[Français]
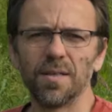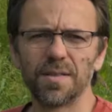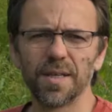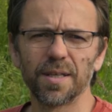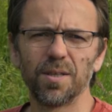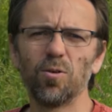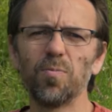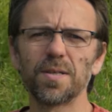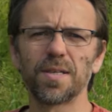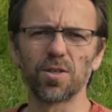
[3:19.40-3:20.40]
Tiens, au
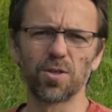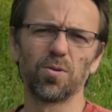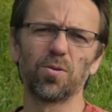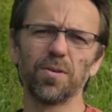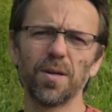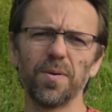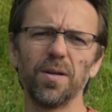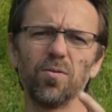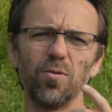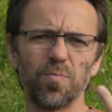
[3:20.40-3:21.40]
passage, ce qu'on
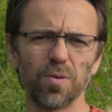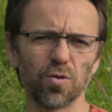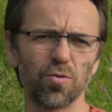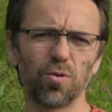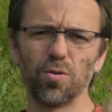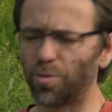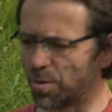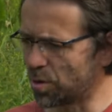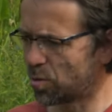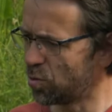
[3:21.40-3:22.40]
appelle une planche de
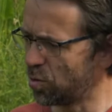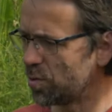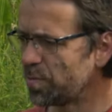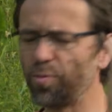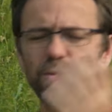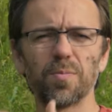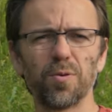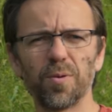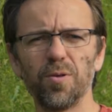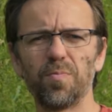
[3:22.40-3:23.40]
culture, ou plus
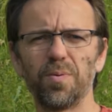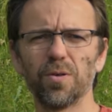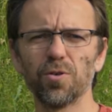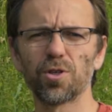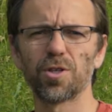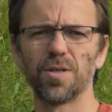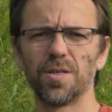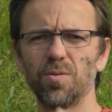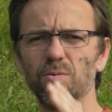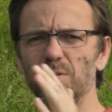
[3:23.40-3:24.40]
simplement une planche,
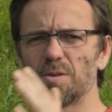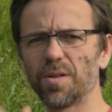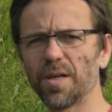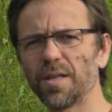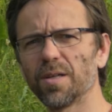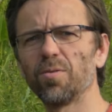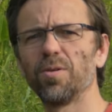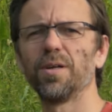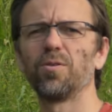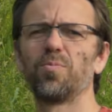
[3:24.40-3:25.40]
c'est une zone
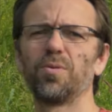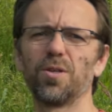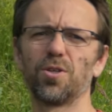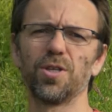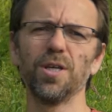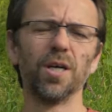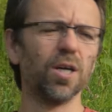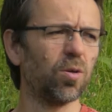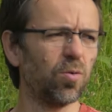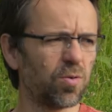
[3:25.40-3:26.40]
rectangulaire du potager,
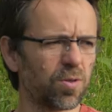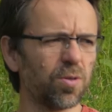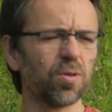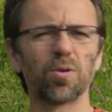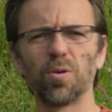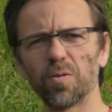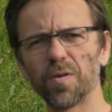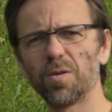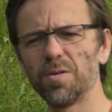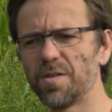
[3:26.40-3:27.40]
une zone que l'on
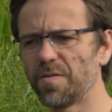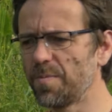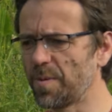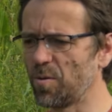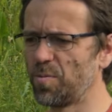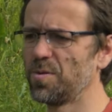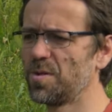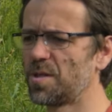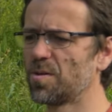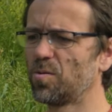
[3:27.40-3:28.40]
va cultiver par
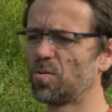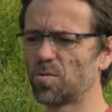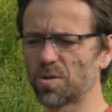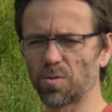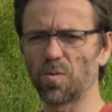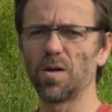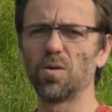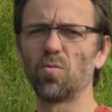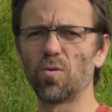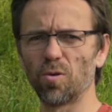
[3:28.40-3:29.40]
opposition aux endroits
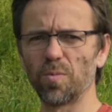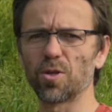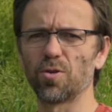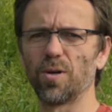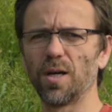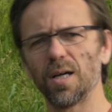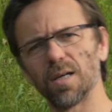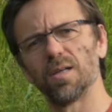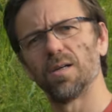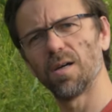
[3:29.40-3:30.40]
où on marchera
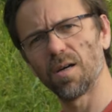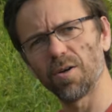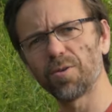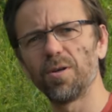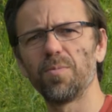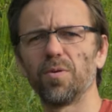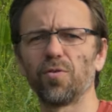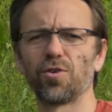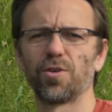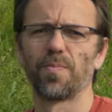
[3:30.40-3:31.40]
entre les
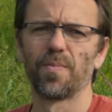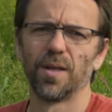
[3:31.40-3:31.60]
planches.